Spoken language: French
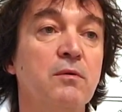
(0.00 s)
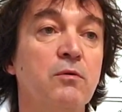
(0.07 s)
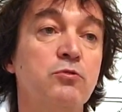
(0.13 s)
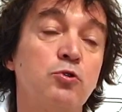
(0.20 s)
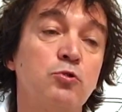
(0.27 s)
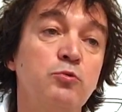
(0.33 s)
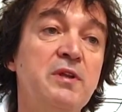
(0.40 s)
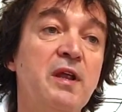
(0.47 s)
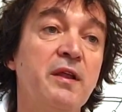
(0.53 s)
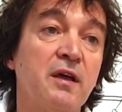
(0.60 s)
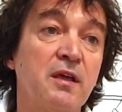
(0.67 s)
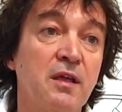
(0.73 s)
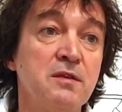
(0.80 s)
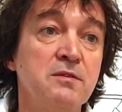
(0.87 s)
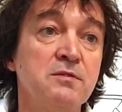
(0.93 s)
Aujourd'hui, il en a
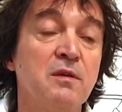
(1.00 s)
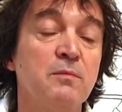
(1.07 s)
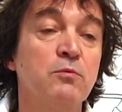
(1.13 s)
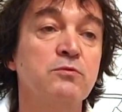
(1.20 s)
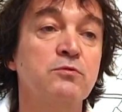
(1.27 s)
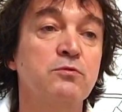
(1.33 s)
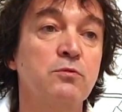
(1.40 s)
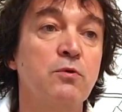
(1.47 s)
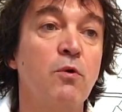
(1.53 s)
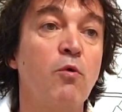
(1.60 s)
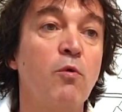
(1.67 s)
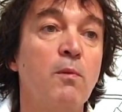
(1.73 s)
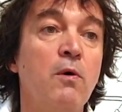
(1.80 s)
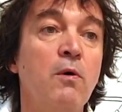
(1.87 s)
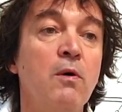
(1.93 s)
15 dans mon second
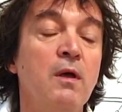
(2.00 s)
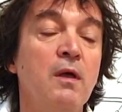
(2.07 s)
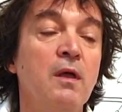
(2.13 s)
roman.